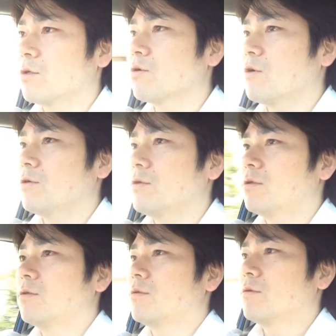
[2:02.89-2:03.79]
その
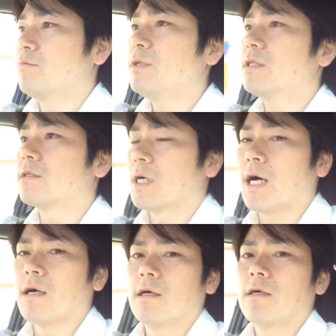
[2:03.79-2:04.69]
3つ
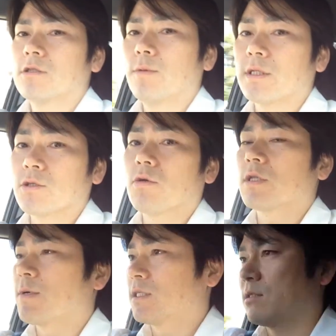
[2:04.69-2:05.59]
が全て
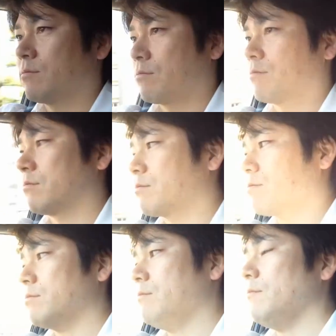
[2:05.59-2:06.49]
揃ってます
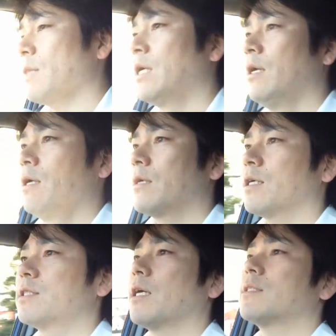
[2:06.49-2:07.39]

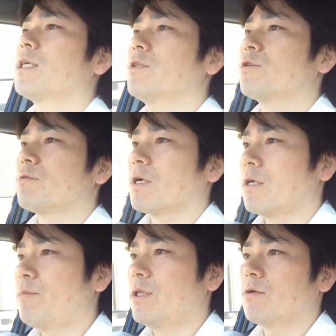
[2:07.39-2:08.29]
ガチガチさんっていうのは
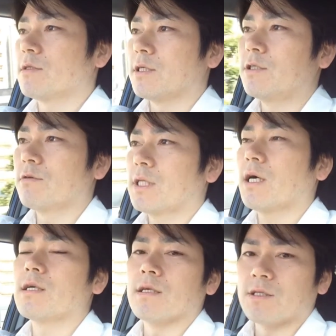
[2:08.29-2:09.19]
リピート率非常に
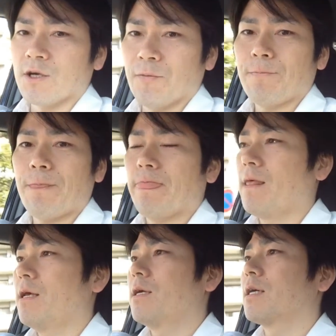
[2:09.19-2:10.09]
高いですよ
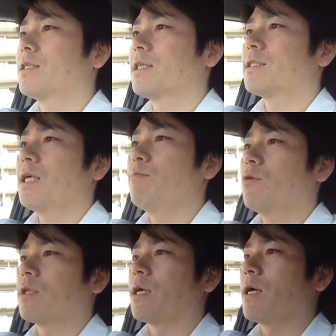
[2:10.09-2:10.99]
ガチガチ専
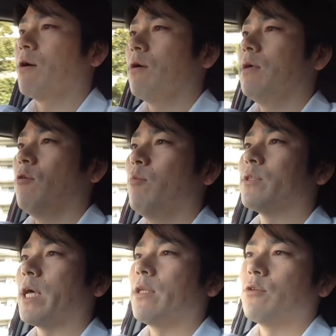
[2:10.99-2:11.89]
門店がほ
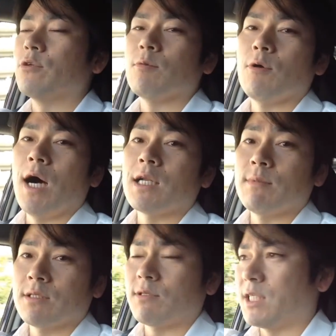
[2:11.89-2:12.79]
ぼないっていうのもあり
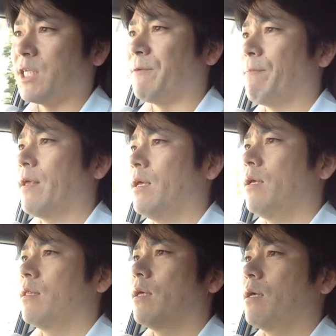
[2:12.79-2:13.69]
ますし
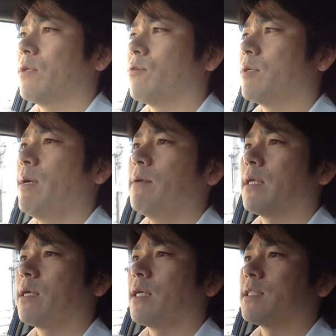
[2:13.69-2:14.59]
であの今ま
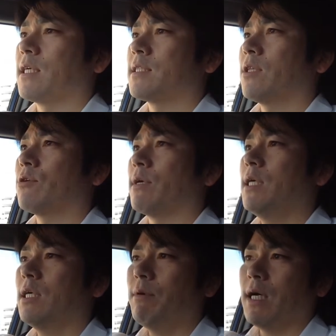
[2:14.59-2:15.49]
でガチガチさんっていうのは
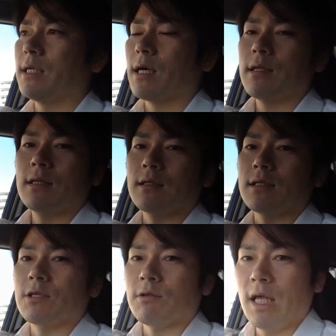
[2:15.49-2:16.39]
行き場がなかったん
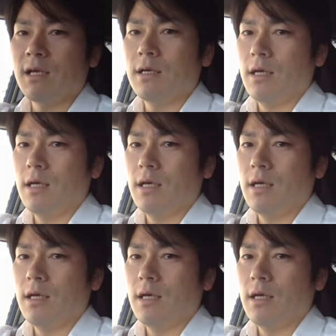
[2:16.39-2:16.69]
ですよね